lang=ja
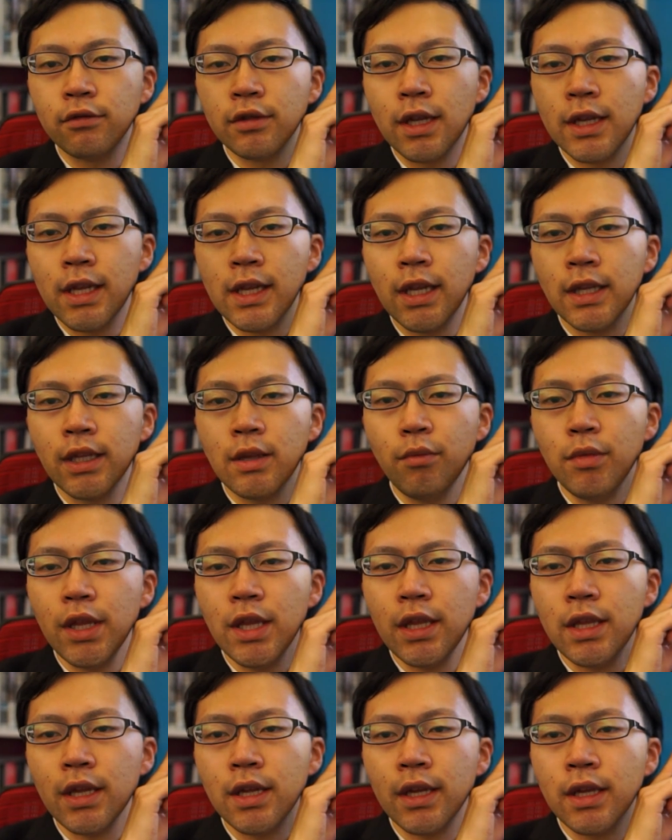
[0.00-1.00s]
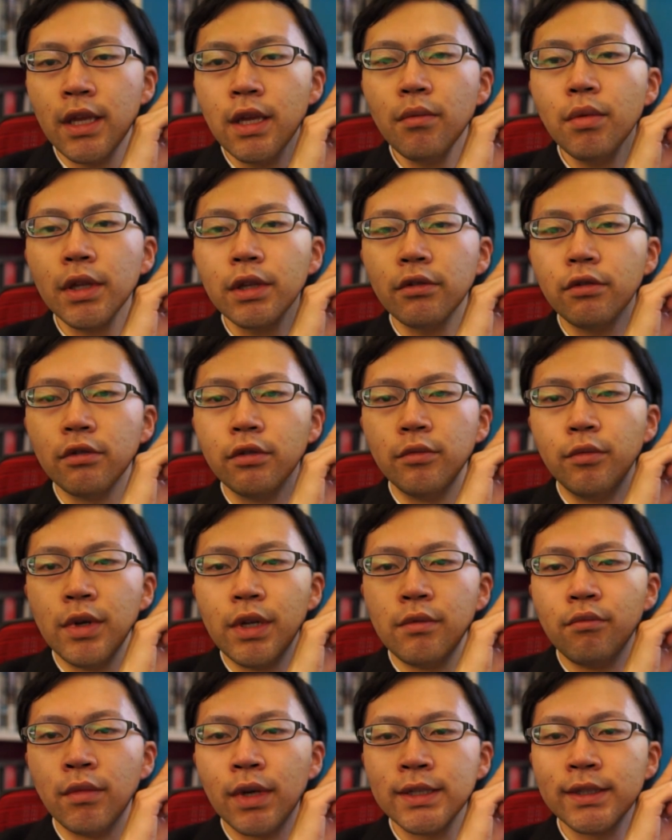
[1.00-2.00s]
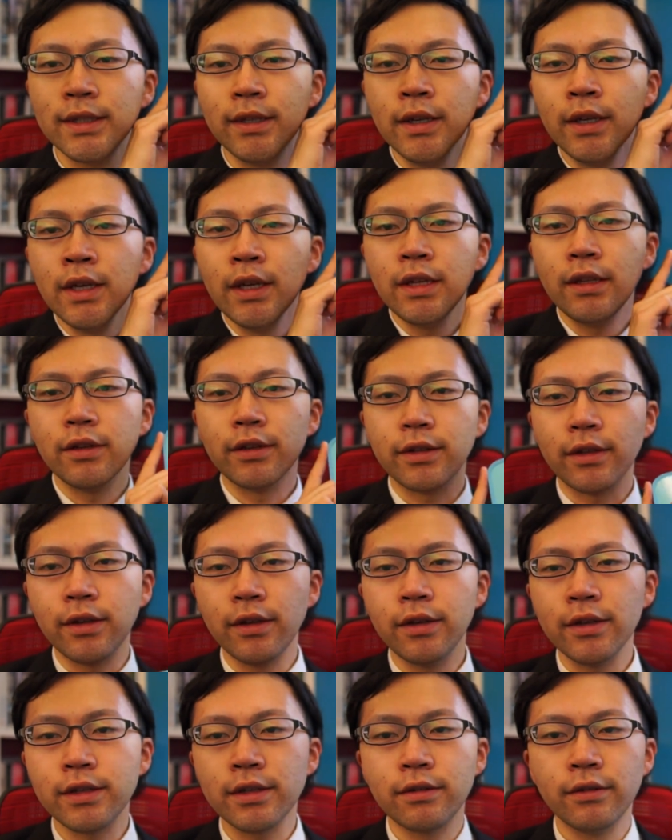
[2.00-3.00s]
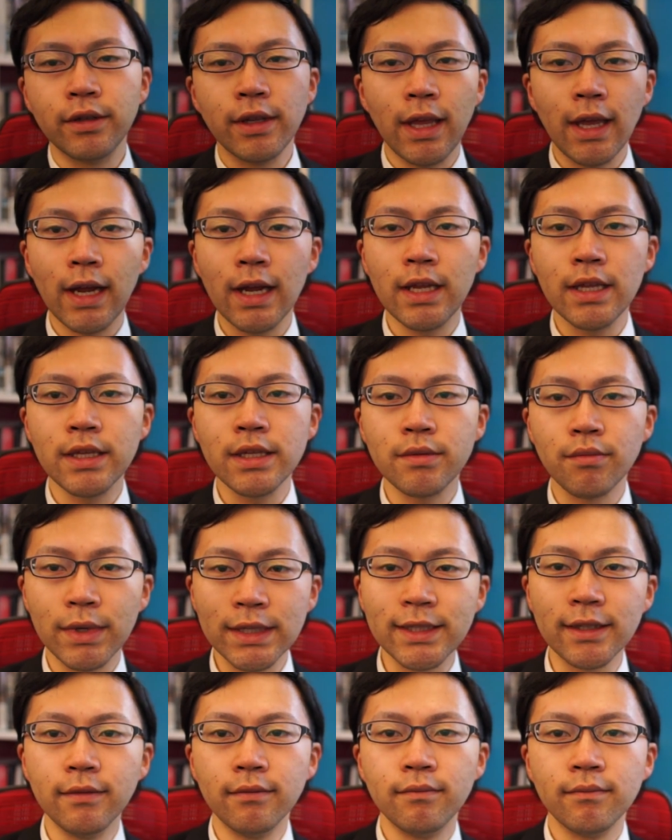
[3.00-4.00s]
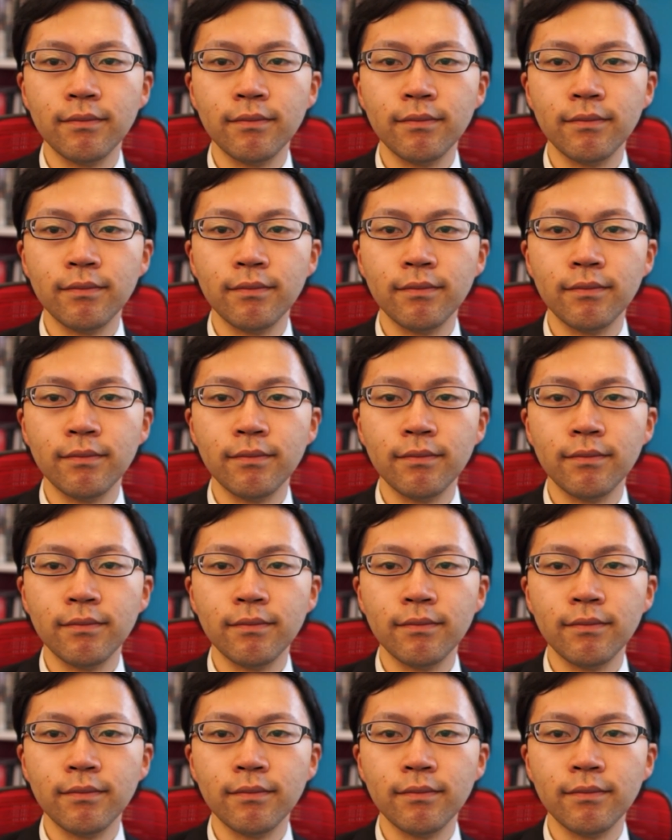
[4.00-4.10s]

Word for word: ご覧になってみていただければと思います。どうぞよろしくお願いします。